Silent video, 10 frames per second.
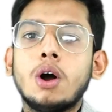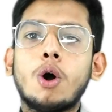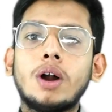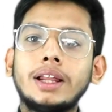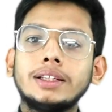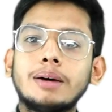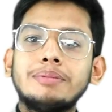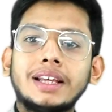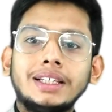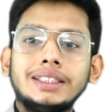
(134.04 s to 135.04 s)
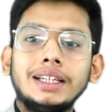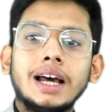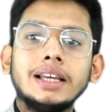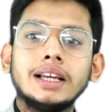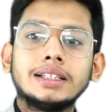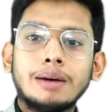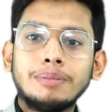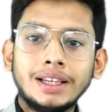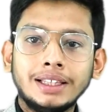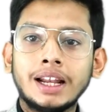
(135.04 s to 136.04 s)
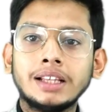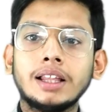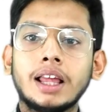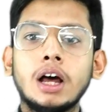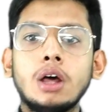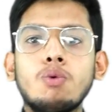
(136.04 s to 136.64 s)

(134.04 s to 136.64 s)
ऑनलाइन एग्ज़ाम नहीं देना या एग्ज़ाम नहीं देना चाहता